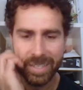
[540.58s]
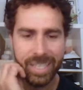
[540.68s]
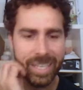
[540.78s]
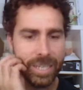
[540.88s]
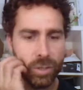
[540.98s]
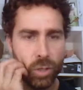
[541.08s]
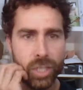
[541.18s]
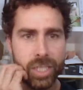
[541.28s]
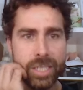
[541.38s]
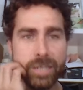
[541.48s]

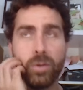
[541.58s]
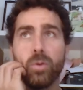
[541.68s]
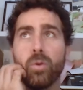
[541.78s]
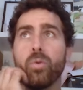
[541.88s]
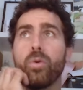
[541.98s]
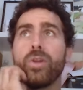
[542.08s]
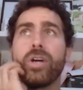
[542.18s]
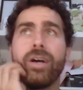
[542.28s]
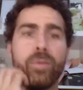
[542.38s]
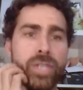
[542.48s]
Entonces, cuando
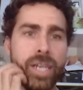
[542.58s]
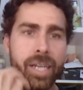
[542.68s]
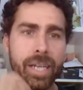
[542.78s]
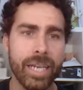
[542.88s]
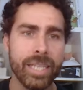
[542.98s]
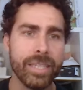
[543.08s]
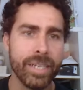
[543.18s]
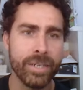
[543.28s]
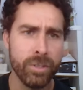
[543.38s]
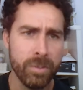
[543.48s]
acabamos el, el
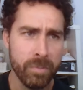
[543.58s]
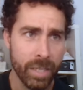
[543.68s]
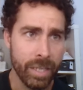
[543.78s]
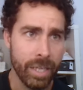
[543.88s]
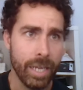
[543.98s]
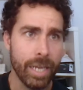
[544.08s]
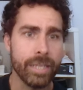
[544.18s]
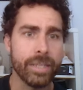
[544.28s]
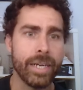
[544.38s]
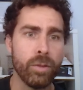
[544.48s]
entreno, el
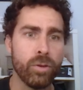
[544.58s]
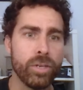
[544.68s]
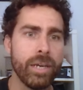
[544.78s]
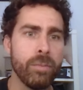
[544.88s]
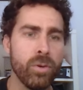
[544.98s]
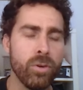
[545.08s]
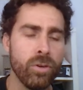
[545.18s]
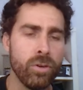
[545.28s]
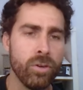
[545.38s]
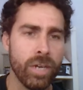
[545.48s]
entrenador
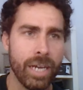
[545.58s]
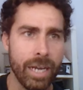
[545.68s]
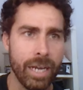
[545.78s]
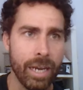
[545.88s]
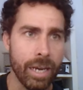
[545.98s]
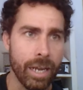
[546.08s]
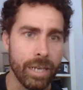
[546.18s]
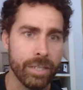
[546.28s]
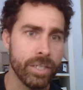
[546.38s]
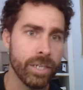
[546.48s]
llamó al,
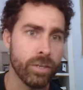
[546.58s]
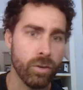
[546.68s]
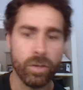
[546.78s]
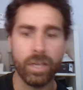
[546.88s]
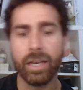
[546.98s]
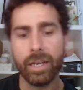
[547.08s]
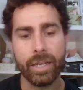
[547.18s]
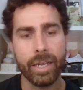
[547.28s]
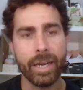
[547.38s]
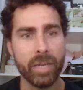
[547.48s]
chico, el que
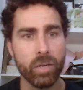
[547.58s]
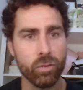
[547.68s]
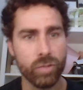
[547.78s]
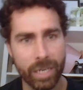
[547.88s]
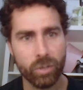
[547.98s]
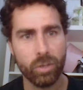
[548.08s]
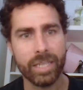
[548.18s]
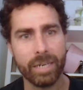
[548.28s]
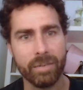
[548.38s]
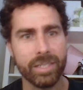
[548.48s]
era mi contacto a
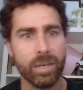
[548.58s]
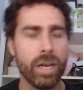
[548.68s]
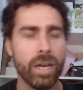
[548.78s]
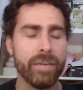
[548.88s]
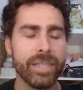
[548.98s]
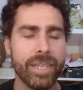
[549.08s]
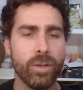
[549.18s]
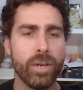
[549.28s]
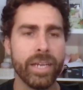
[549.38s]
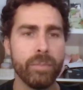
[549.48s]
través del cual había entrado el
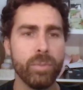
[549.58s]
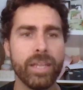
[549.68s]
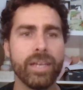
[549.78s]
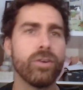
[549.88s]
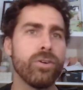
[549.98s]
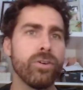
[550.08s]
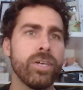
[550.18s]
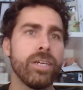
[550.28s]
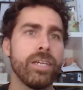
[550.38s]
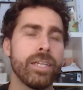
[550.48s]
equipo, y le dijo
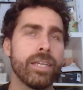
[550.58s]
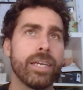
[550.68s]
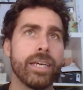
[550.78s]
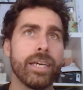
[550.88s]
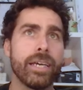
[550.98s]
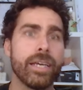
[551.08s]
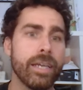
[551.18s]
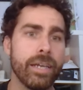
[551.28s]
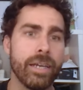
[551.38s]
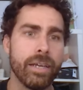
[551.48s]

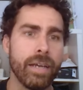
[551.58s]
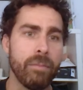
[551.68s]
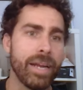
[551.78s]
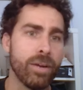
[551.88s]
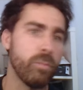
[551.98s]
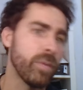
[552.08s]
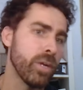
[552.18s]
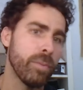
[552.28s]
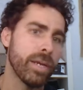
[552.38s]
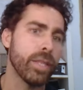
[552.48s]
que, hablara conmigo
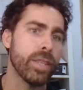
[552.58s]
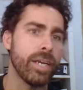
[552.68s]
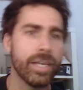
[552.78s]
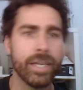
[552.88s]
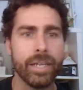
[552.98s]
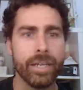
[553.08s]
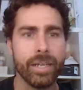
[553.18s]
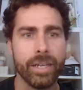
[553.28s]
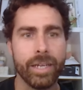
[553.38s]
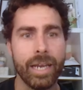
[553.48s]
para decirle que,
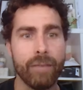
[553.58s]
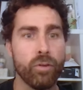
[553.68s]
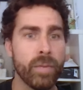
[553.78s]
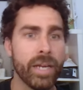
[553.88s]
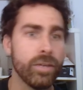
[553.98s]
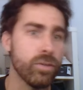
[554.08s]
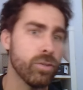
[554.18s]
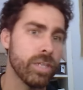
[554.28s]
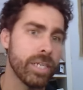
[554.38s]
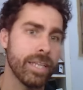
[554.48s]
la forma que yo
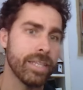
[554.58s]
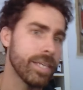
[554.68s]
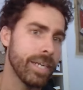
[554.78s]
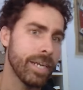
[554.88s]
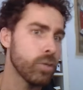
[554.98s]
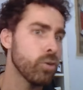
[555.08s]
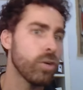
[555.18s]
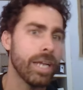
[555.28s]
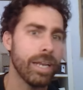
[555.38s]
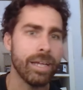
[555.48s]
tenía de entrenar no era
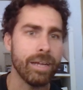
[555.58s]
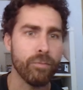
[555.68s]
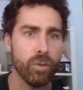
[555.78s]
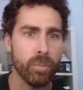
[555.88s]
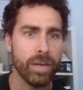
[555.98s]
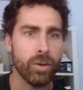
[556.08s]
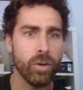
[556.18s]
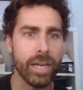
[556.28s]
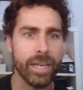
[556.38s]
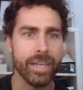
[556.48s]
la forma con
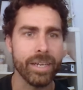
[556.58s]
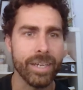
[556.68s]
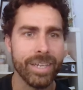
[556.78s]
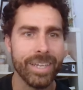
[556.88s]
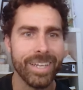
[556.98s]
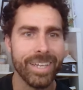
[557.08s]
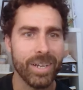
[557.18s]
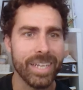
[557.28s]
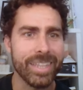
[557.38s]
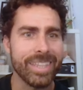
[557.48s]
la que,
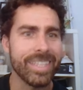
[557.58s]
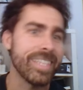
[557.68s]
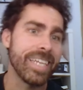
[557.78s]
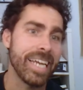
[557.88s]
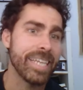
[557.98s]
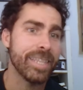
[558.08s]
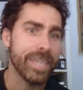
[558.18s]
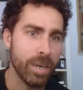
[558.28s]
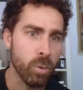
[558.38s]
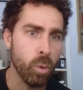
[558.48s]
tenía que entrenar
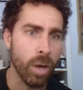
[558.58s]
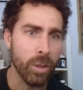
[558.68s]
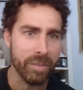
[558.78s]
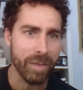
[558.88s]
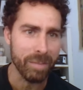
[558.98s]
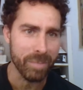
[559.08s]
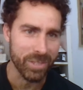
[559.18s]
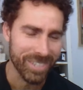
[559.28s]
a un jugador de badminton.